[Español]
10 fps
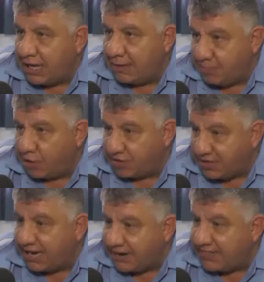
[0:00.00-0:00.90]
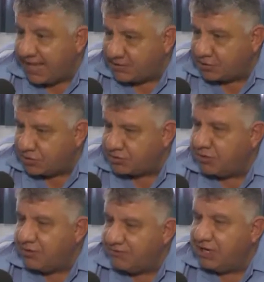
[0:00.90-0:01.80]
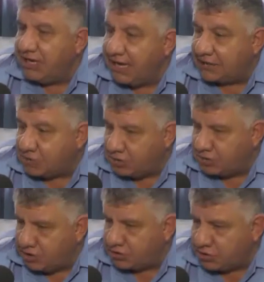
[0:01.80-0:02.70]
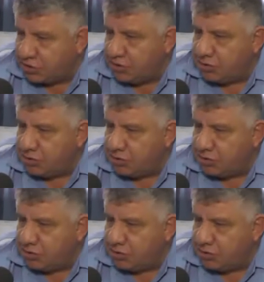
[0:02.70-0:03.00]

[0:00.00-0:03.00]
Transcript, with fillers: a aportar datos filiatorios